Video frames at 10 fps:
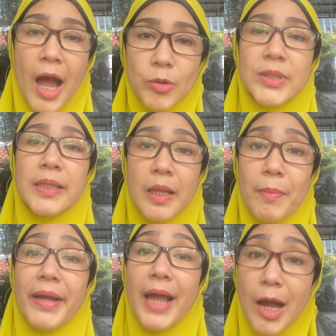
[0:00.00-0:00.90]
harus
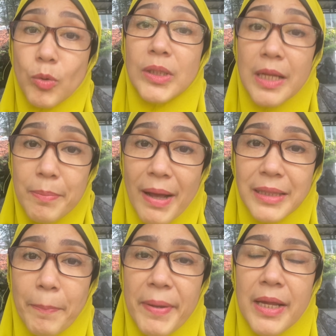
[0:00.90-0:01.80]
diterima ya aku terima
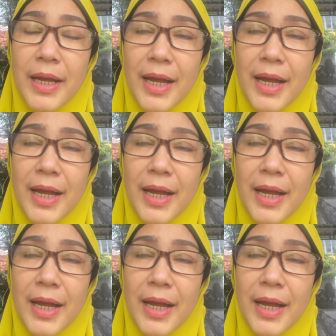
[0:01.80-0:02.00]
tapi